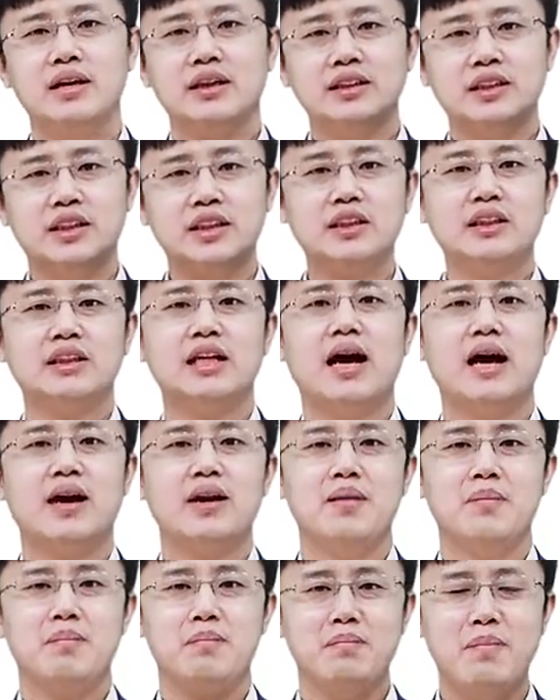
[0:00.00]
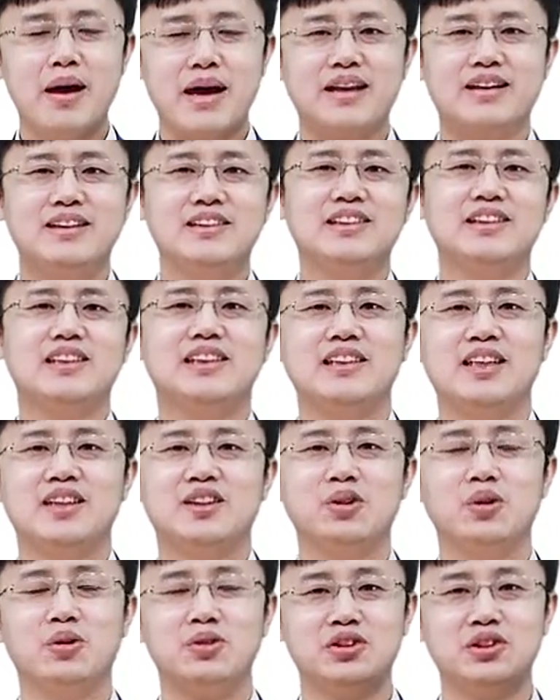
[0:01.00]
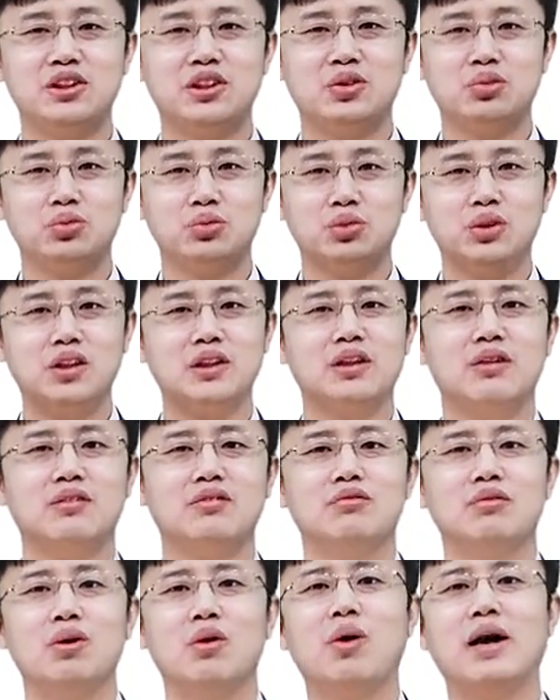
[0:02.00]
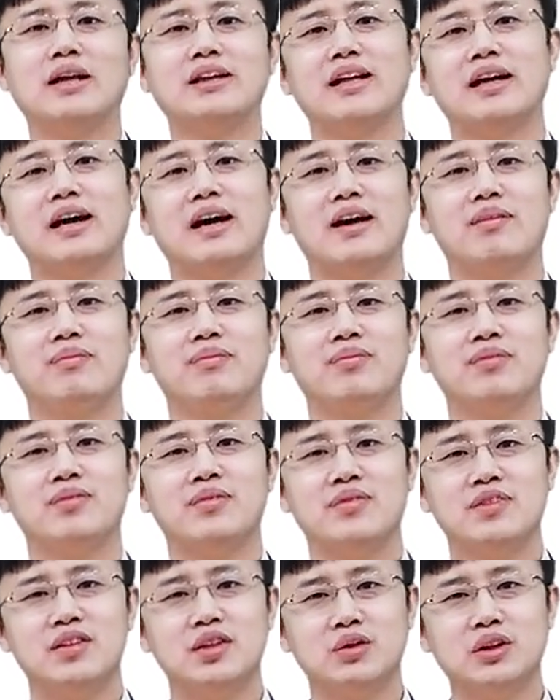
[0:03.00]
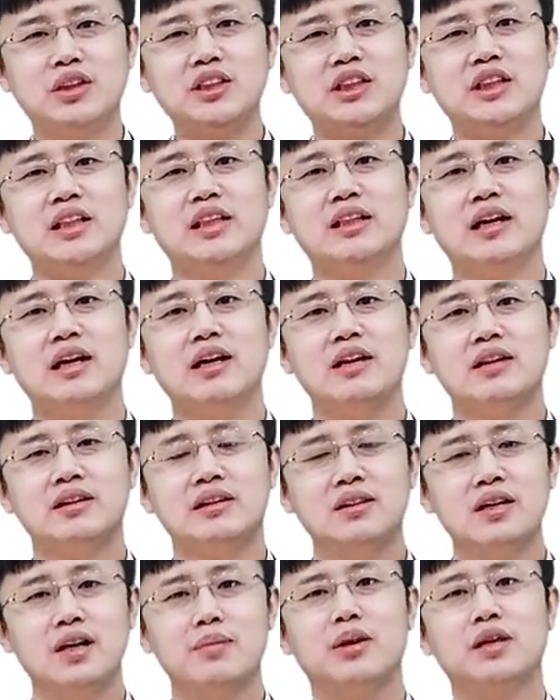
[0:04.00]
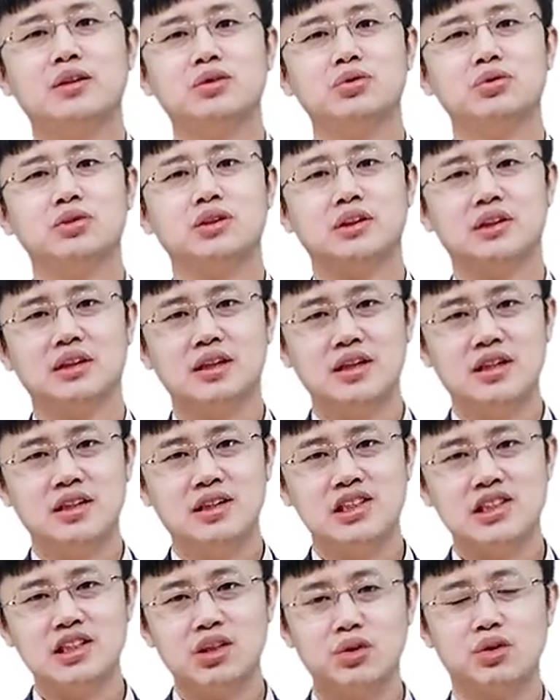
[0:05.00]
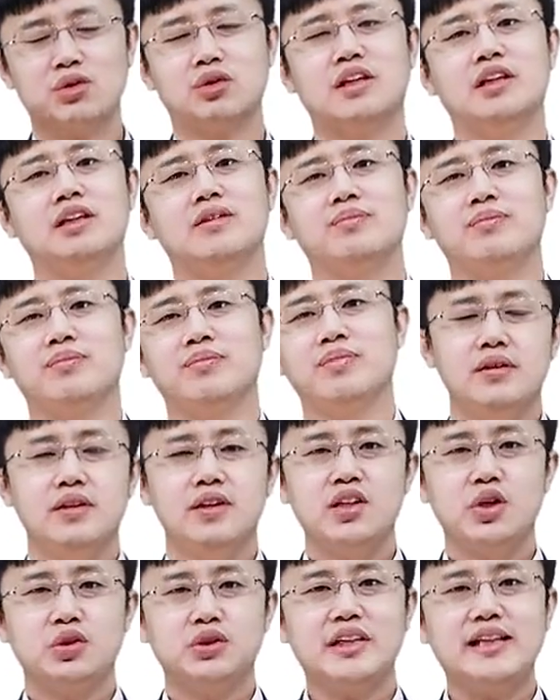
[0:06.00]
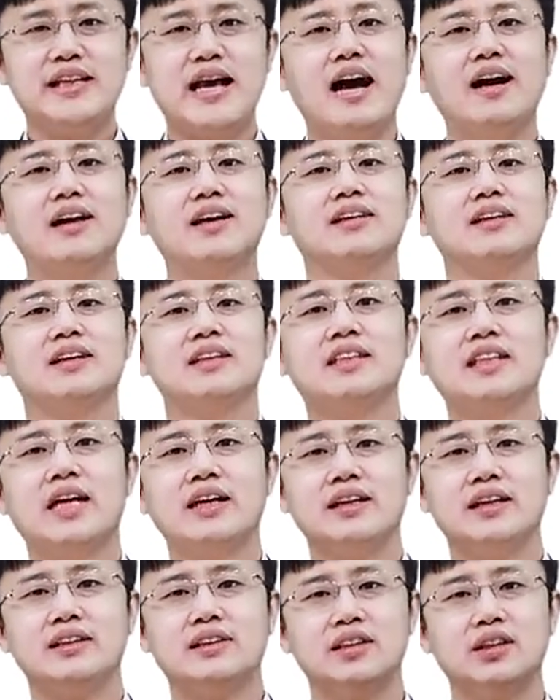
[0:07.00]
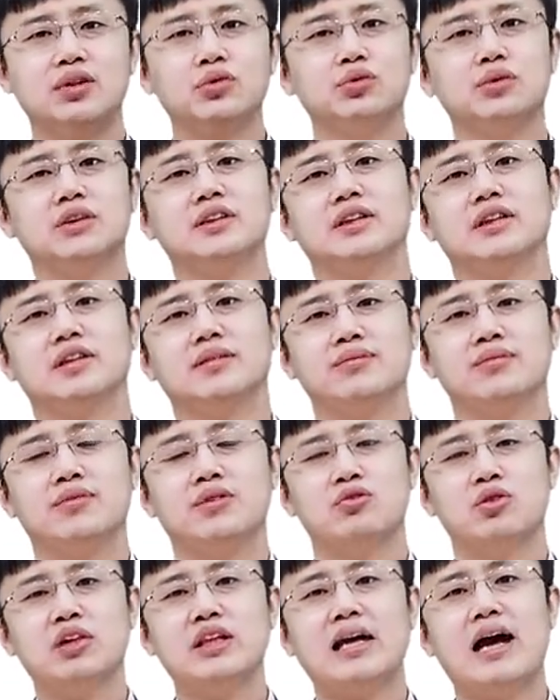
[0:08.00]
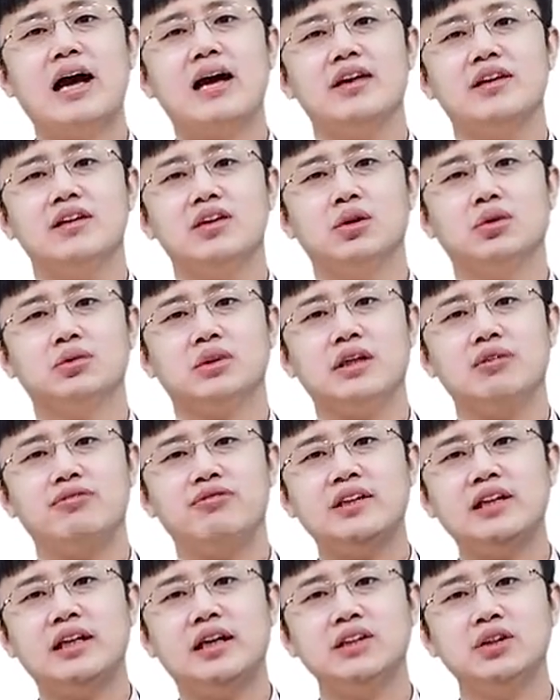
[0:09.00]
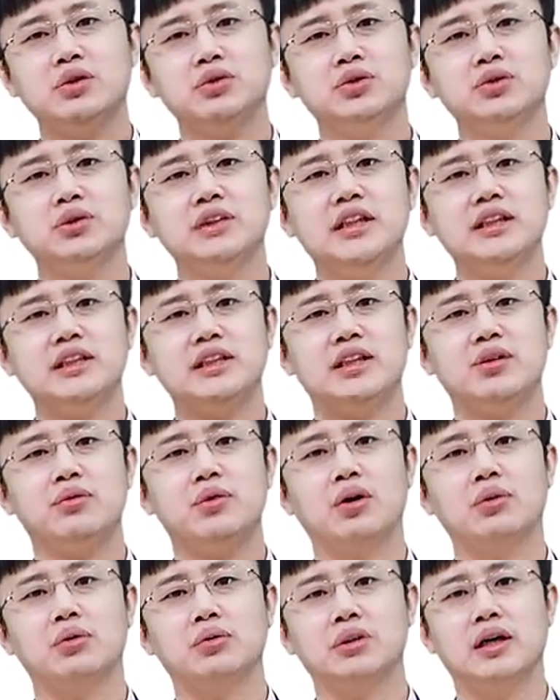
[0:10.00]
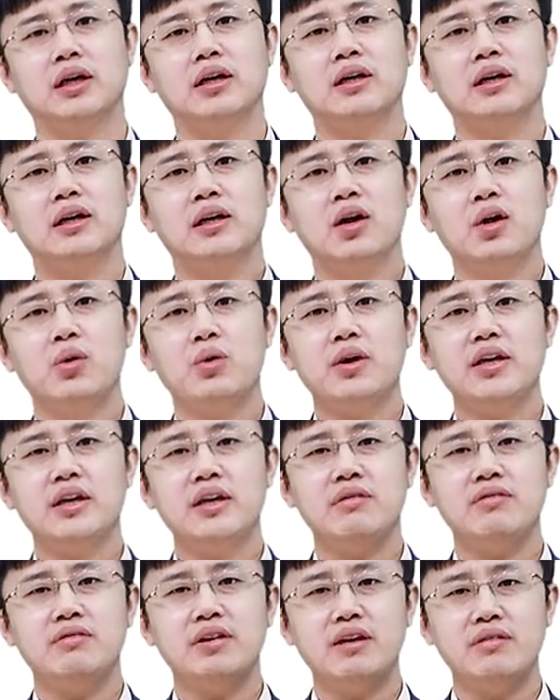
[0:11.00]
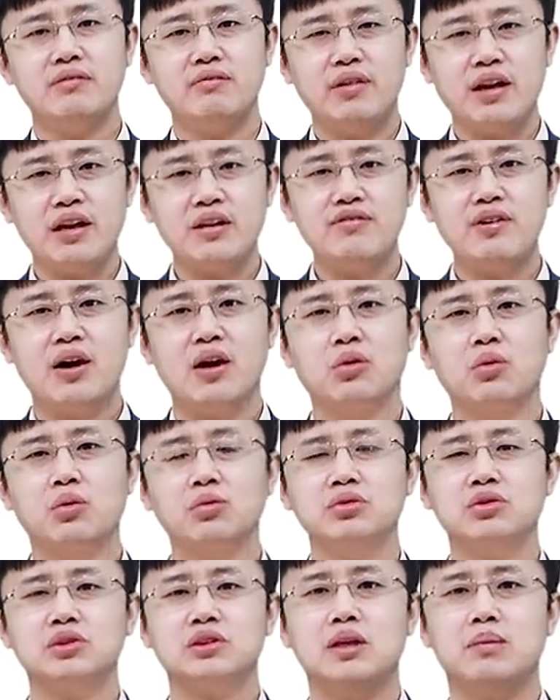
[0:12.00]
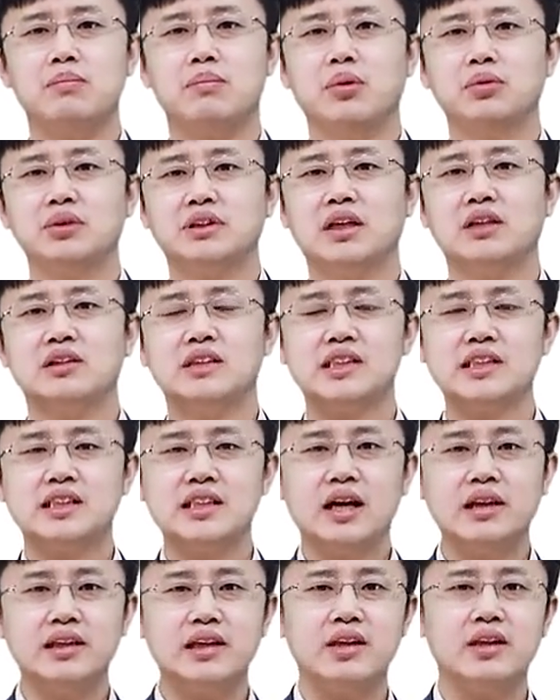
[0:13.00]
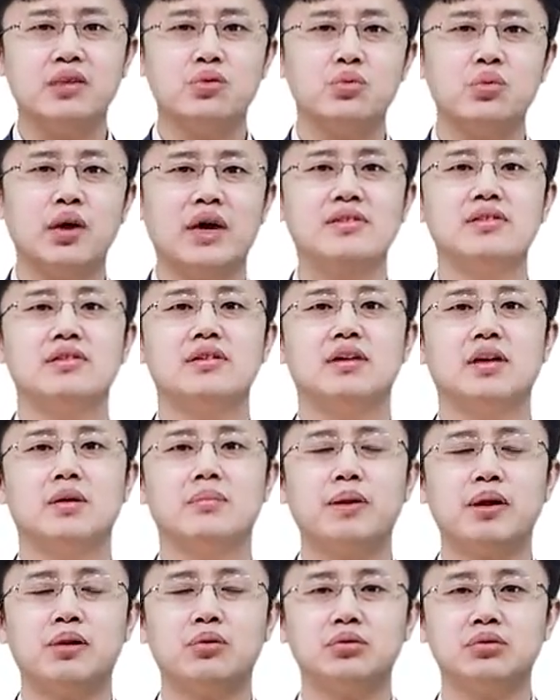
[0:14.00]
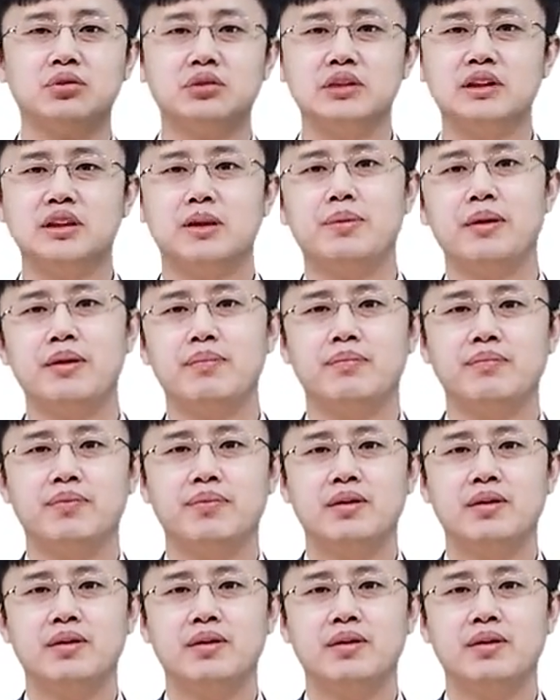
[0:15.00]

其实啊，每个企业都有自己独特的文化内涵。有的企业呢特别重视社会责任，有着严格的商业经营准则，所以你看，有着非常优秀业绩的员工呢，会因为违反公司的某项商业原则而被公司解聘。